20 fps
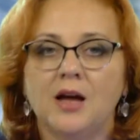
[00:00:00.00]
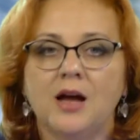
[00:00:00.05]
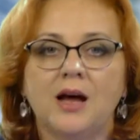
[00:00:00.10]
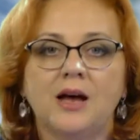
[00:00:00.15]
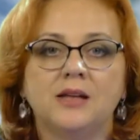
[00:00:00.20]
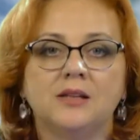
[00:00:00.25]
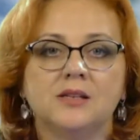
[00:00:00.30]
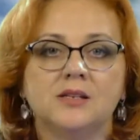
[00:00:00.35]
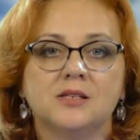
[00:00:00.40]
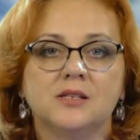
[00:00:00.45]

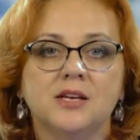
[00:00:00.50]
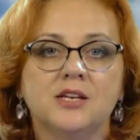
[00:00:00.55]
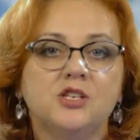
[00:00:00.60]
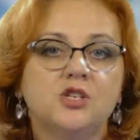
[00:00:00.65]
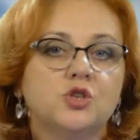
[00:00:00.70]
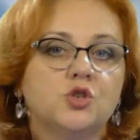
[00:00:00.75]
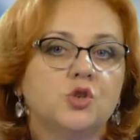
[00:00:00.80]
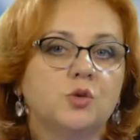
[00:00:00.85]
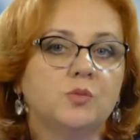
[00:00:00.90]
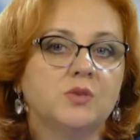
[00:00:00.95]
А это
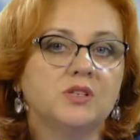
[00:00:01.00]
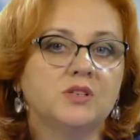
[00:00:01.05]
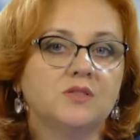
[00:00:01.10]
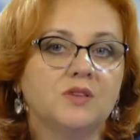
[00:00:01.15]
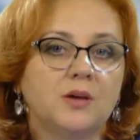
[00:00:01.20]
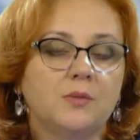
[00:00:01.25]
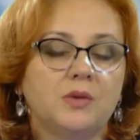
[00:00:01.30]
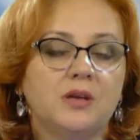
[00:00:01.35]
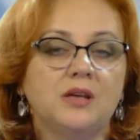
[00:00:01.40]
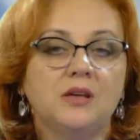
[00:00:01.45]
значит, что мы с
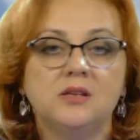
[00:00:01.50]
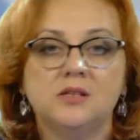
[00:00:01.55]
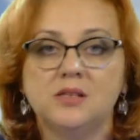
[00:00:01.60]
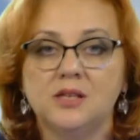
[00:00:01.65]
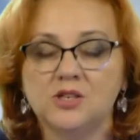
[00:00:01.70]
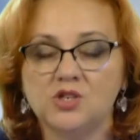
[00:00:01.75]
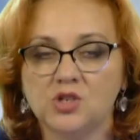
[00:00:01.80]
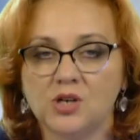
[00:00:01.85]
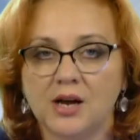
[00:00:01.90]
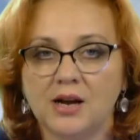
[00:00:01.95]
вами
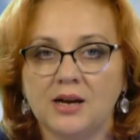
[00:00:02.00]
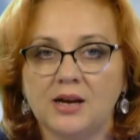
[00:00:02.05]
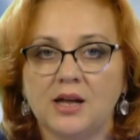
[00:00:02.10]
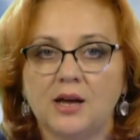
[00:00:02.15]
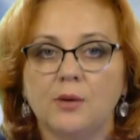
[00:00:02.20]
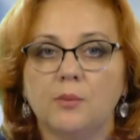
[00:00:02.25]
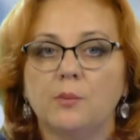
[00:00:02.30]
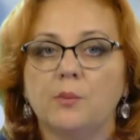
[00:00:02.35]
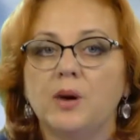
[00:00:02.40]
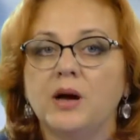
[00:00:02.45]

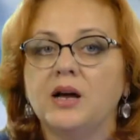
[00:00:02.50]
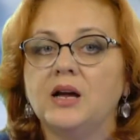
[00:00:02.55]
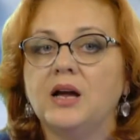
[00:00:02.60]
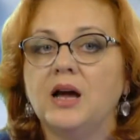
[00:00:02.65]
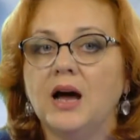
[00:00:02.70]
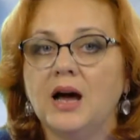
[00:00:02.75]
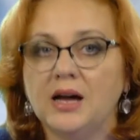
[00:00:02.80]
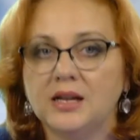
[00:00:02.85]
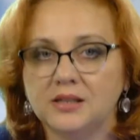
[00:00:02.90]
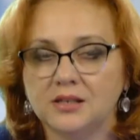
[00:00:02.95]
изначально
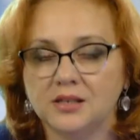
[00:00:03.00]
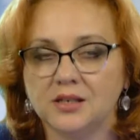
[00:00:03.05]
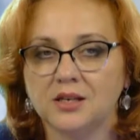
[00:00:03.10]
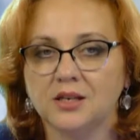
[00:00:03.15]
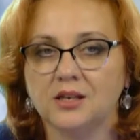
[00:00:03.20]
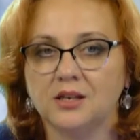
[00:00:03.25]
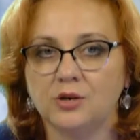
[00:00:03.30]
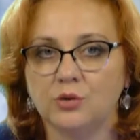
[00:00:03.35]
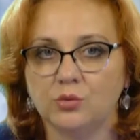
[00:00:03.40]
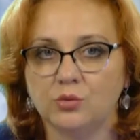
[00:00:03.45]

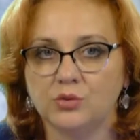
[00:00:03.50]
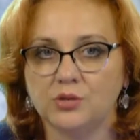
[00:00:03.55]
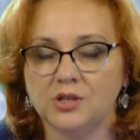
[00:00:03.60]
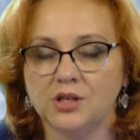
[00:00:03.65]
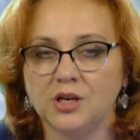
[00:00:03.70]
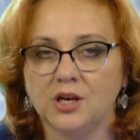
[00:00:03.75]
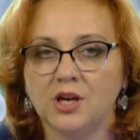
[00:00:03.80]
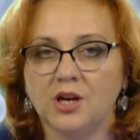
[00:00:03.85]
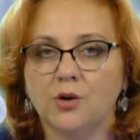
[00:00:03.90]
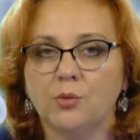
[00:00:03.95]
богатые
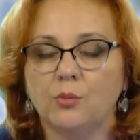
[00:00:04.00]
люди.